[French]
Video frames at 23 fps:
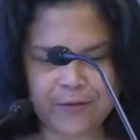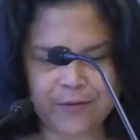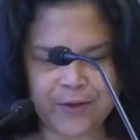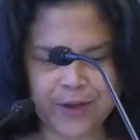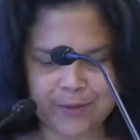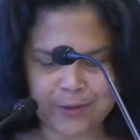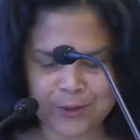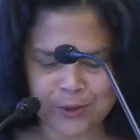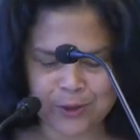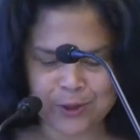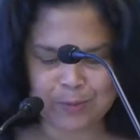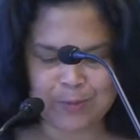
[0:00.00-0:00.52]

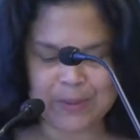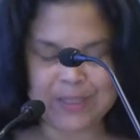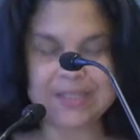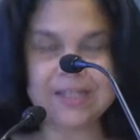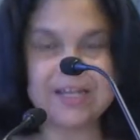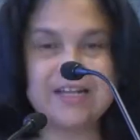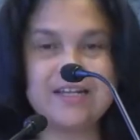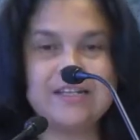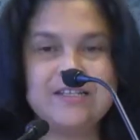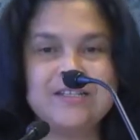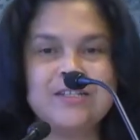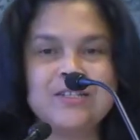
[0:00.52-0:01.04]
femmes se
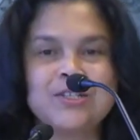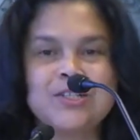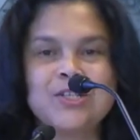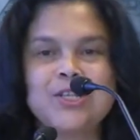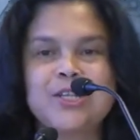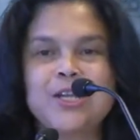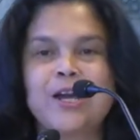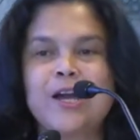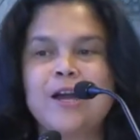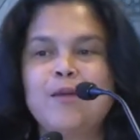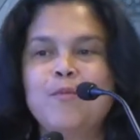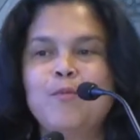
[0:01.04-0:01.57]
spécialisent en
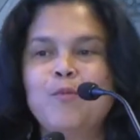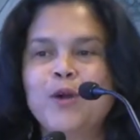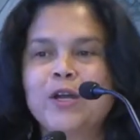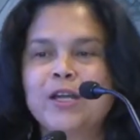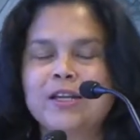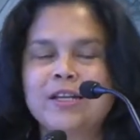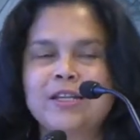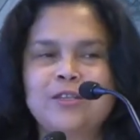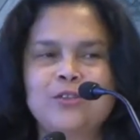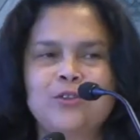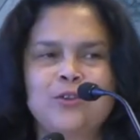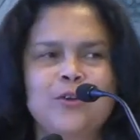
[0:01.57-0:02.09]
général moins
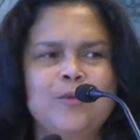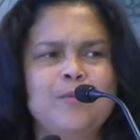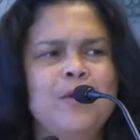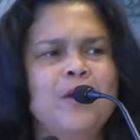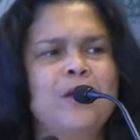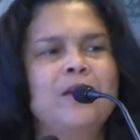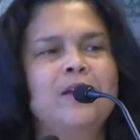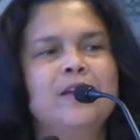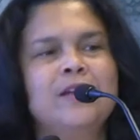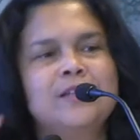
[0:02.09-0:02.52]
que les hommes